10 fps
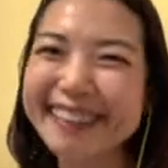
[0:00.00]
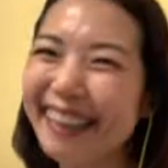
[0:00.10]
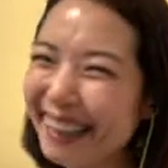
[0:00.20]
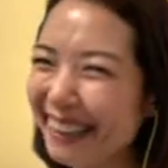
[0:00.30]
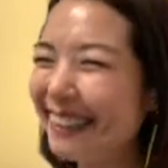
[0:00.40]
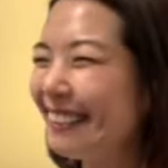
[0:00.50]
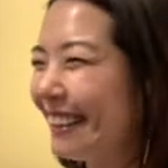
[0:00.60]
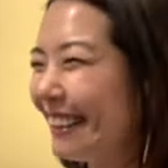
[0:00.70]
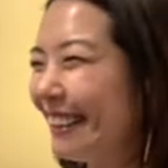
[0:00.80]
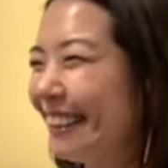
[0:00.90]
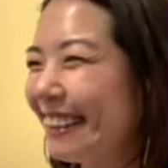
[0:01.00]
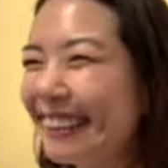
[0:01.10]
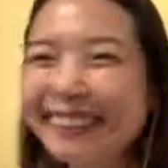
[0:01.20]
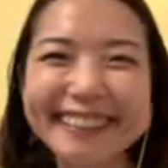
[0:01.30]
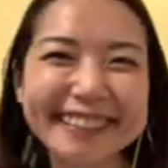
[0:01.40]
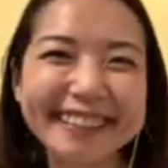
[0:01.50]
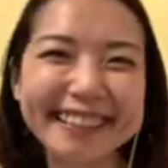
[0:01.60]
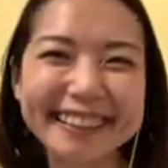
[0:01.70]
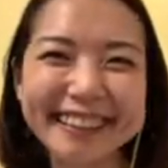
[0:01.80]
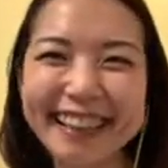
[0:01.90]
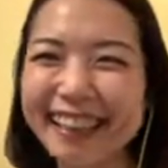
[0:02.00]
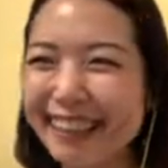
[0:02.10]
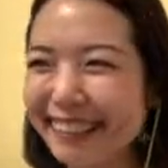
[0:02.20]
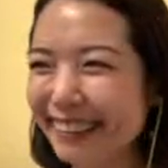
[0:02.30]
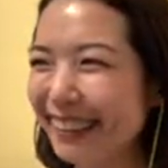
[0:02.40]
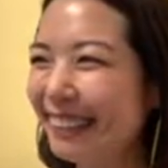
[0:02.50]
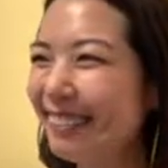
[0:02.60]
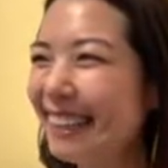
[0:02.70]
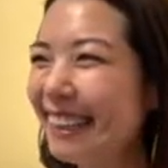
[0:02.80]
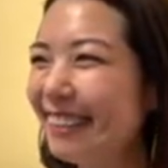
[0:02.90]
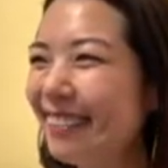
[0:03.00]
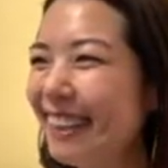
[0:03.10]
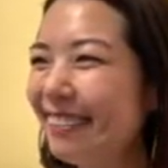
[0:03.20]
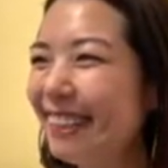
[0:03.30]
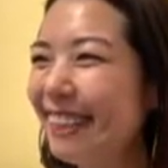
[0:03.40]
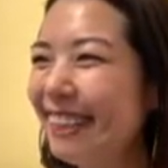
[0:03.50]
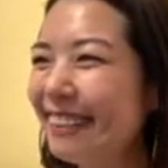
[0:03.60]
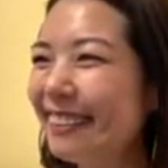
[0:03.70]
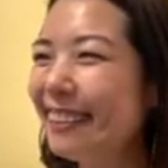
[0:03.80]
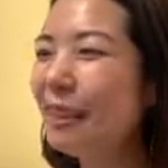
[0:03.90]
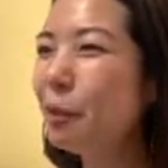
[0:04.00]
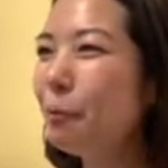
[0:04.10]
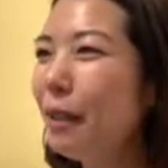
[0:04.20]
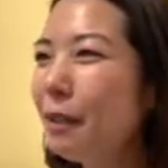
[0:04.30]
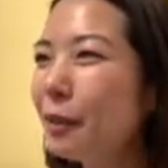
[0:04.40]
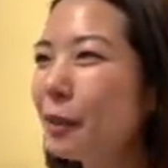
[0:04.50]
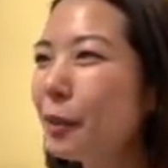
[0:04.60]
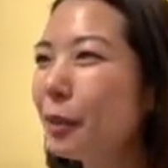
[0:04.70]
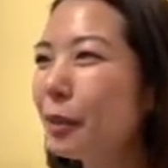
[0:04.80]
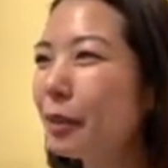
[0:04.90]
はいこれで何が作れるかちょっとやってみたいと思います。まず